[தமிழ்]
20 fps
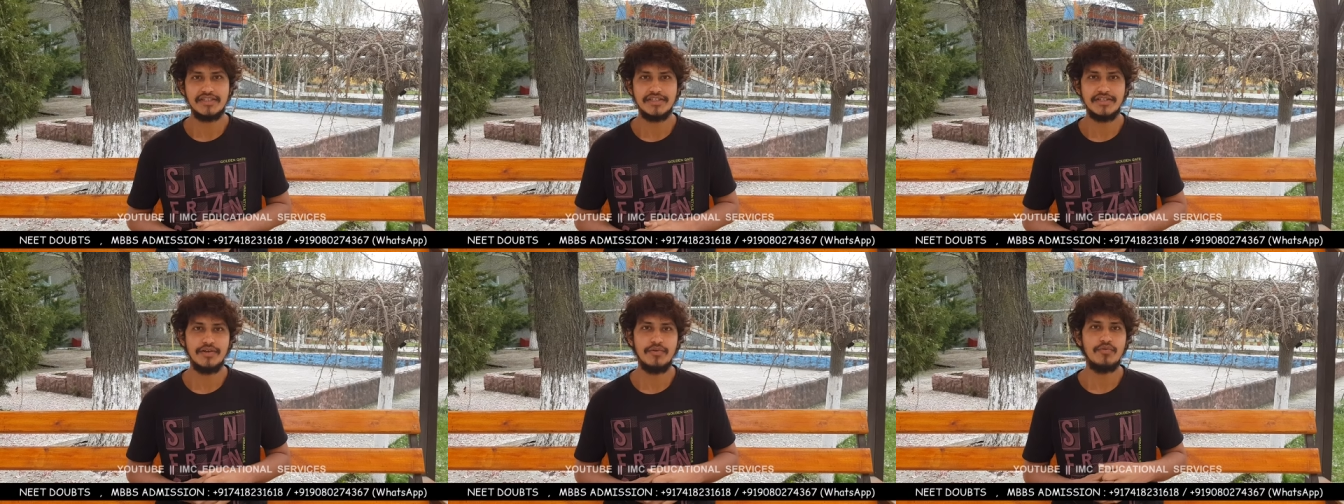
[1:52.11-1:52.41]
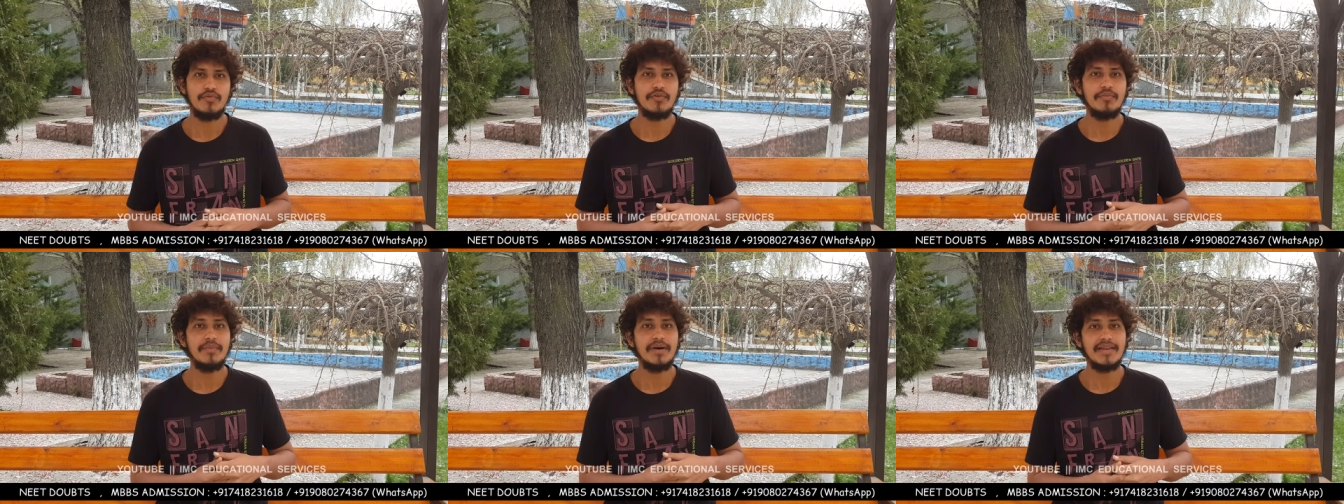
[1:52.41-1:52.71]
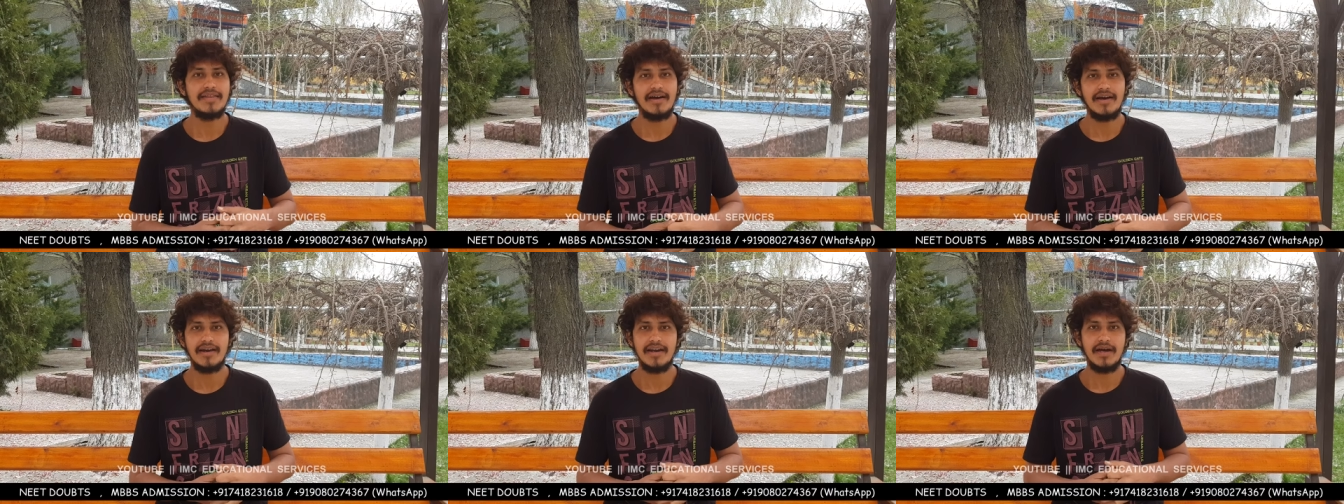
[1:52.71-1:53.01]
விஷயம்
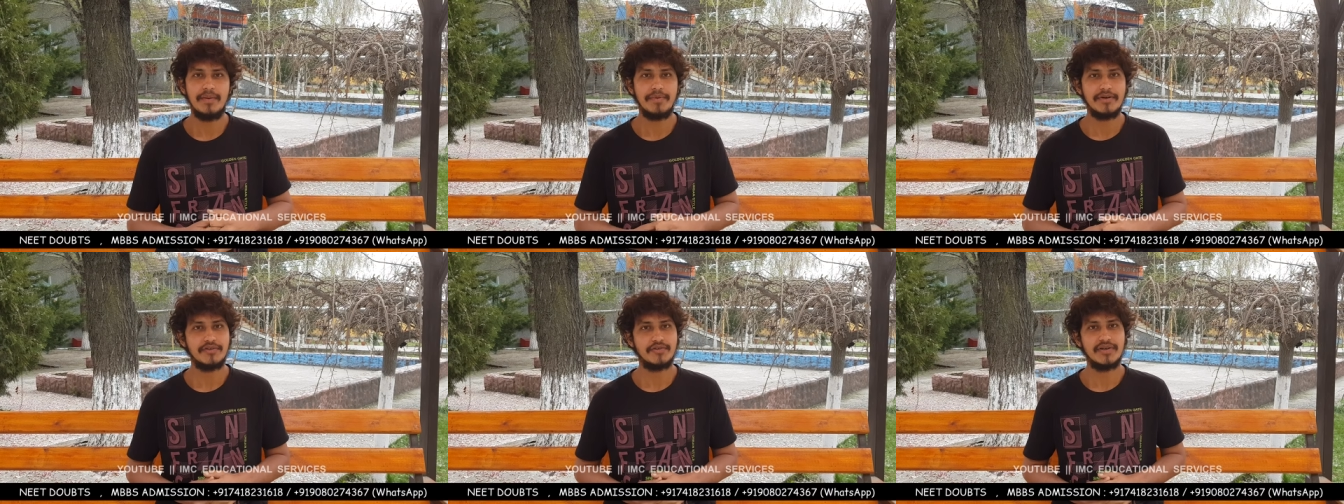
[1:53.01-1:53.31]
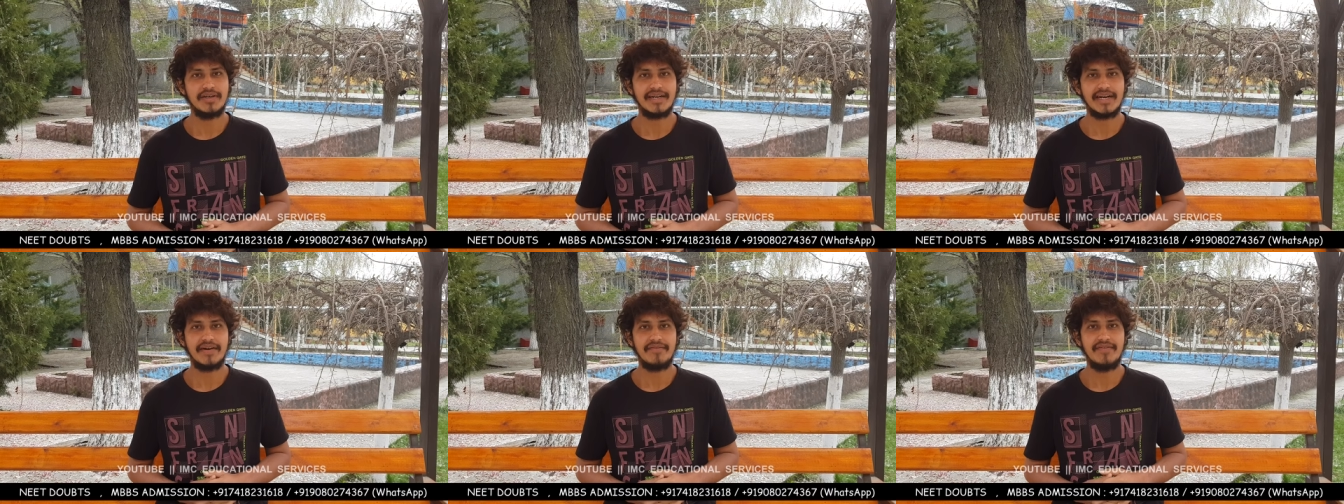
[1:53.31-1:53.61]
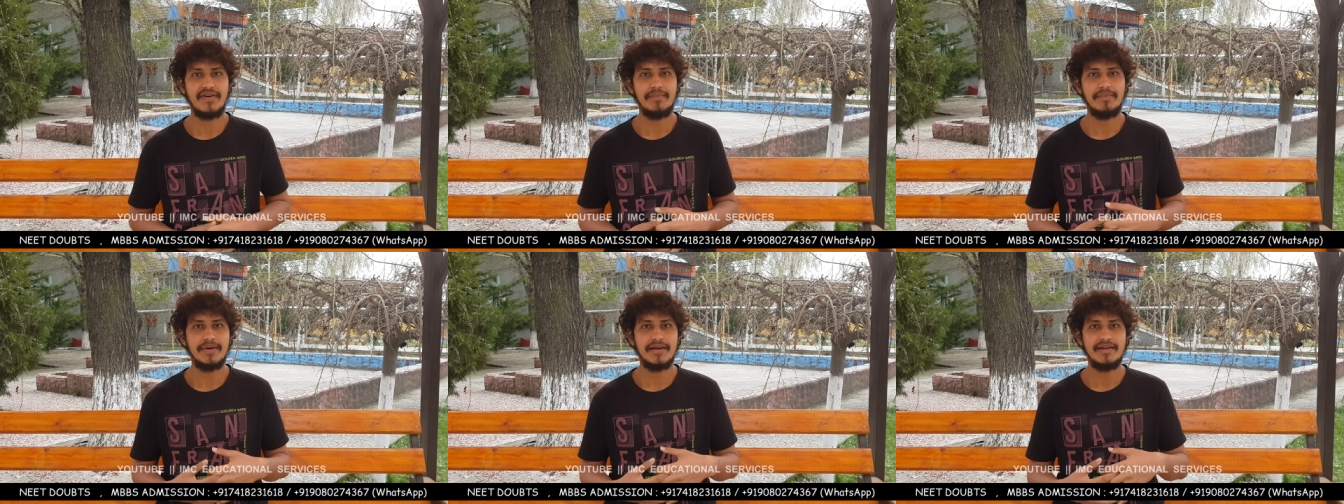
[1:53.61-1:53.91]
உண்மைதானா அப்படின்னு சொல்லிட்டு
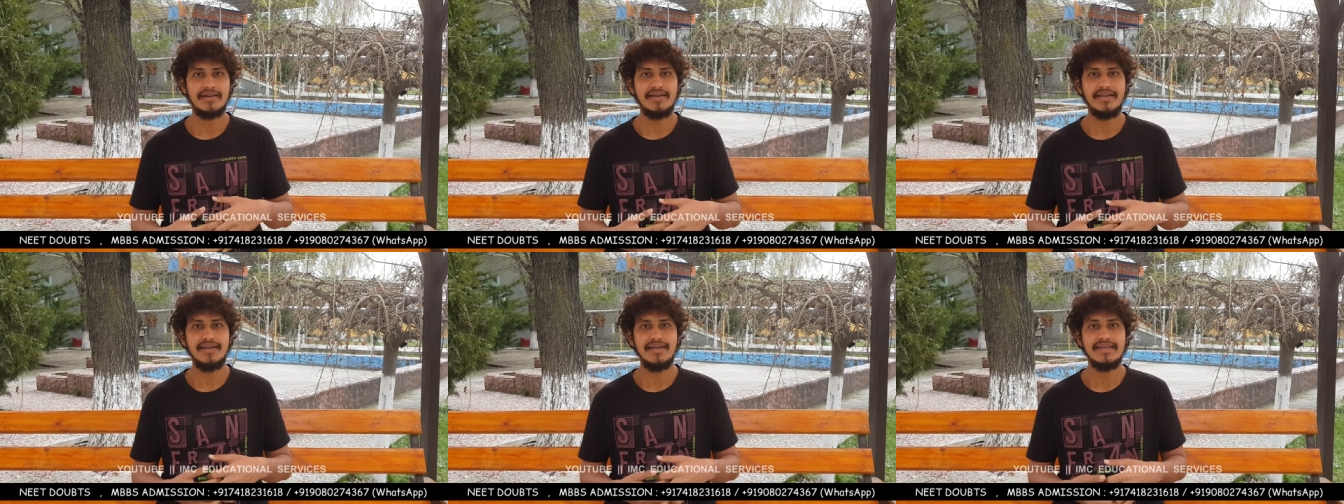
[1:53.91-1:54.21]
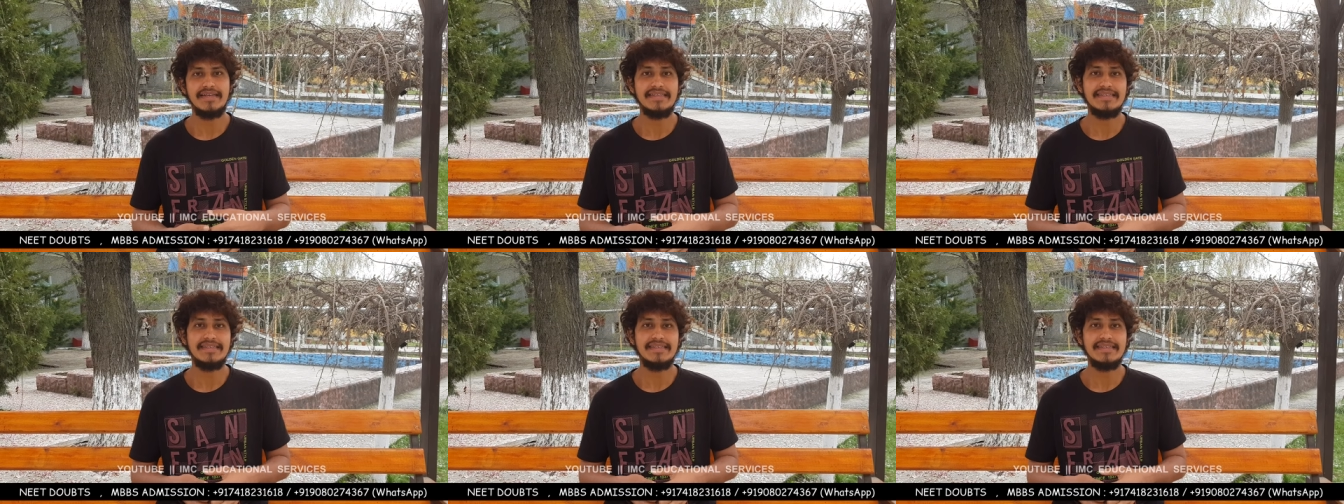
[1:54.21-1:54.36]
கன்ஃபார்ம் பண்ணிட்டு